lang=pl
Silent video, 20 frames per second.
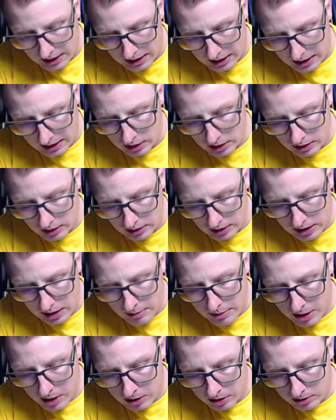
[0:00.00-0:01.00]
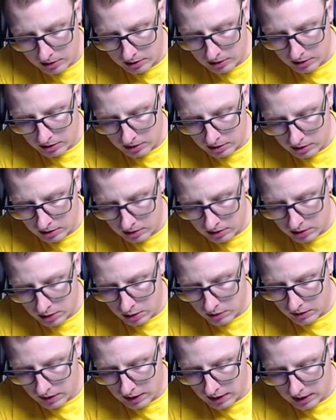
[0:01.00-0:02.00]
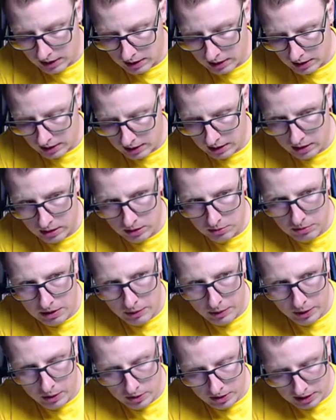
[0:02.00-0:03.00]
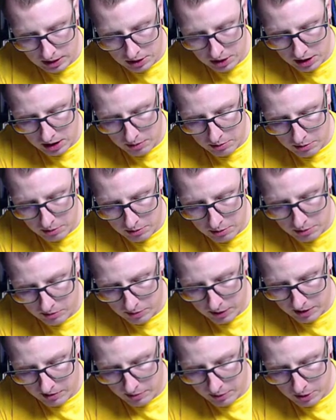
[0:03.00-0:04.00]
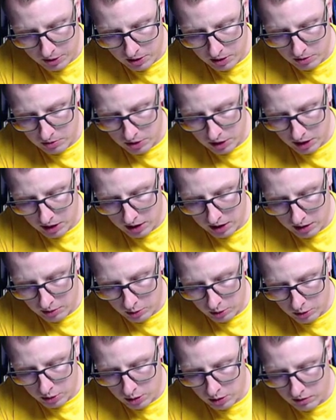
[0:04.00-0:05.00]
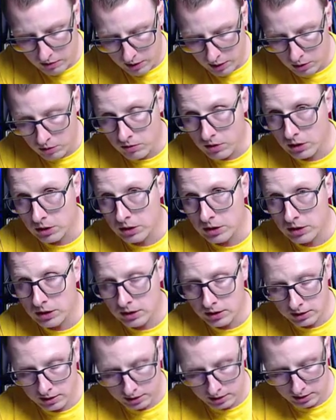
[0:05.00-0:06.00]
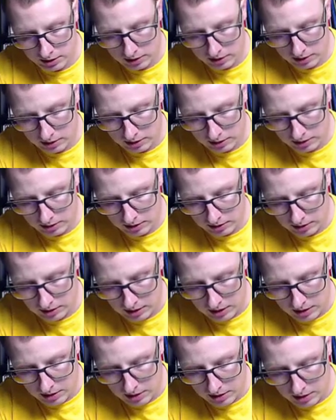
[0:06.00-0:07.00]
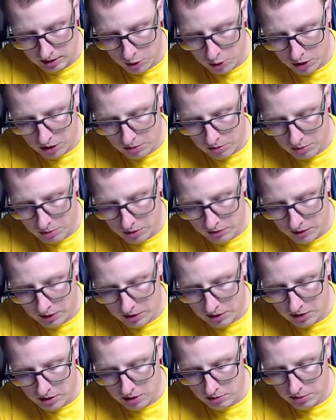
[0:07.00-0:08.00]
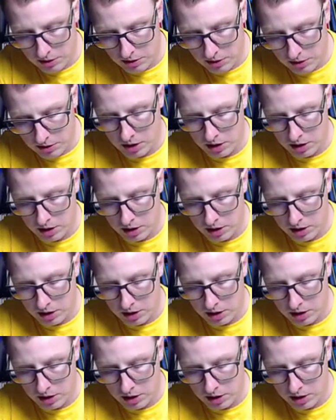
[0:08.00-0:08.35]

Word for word: No i nie ma to oddziaływanie takiego małego znaczenia, bo wbrew pozorom dzięki temu oddziaływaniu właśnie yy, możemy powiedzieć sobie,